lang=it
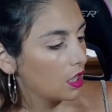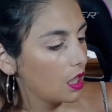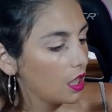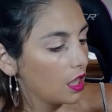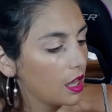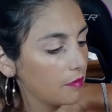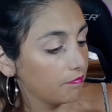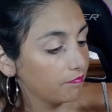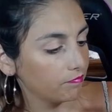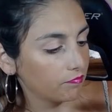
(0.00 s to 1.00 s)

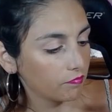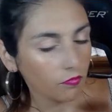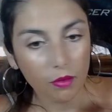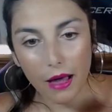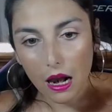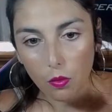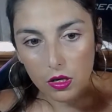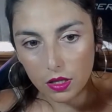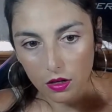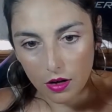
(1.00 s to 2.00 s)
Ehm, vabbè, la
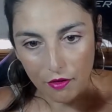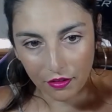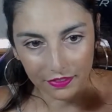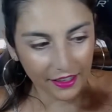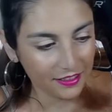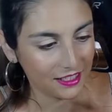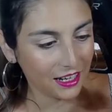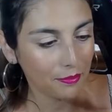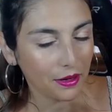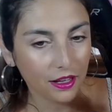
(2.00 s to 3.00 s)
qualità non è fantastica
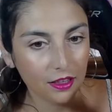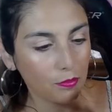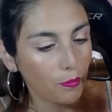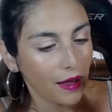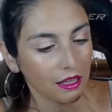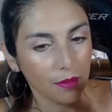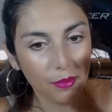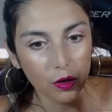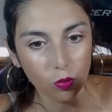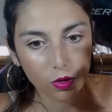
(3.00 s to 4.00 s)
perché tipo perde
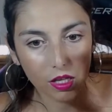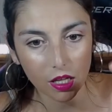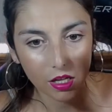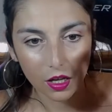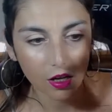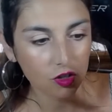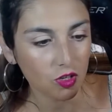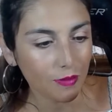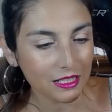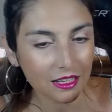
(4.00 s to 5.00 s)
pelucchi, cioè
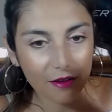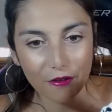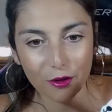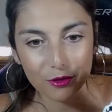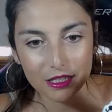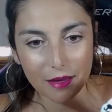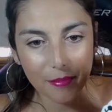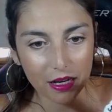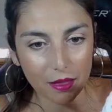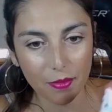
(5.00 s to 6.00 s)
basta che fai così e
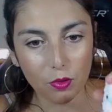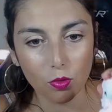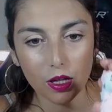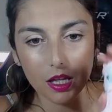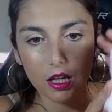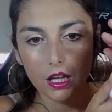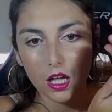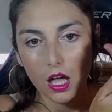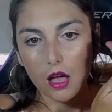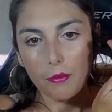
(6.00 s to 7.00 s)
perde pelucchi,
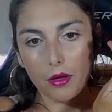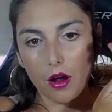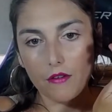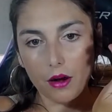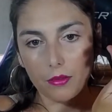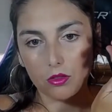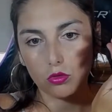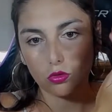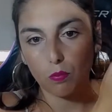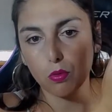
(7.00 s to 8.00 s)
però è veramente
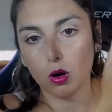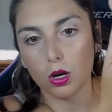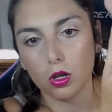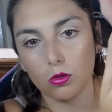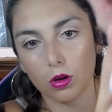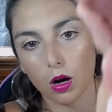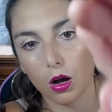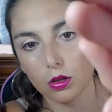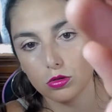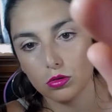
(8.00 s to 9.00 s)
troppo carino,
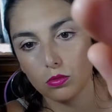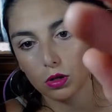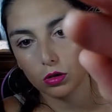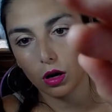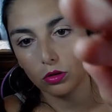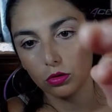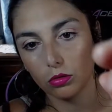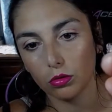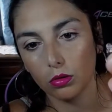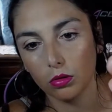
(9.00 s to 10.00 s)
ragazzi,
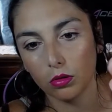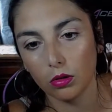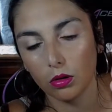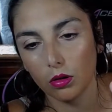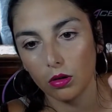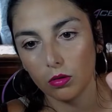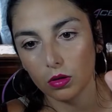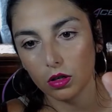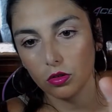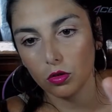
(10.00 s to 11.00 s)
guardatelo.
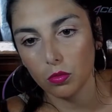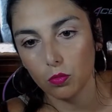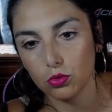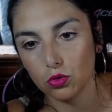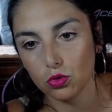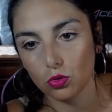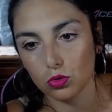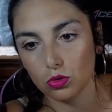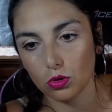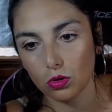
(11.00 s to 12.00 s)
Guardate com'è
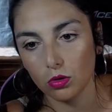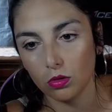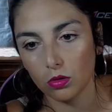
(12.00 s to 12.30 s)
puccioso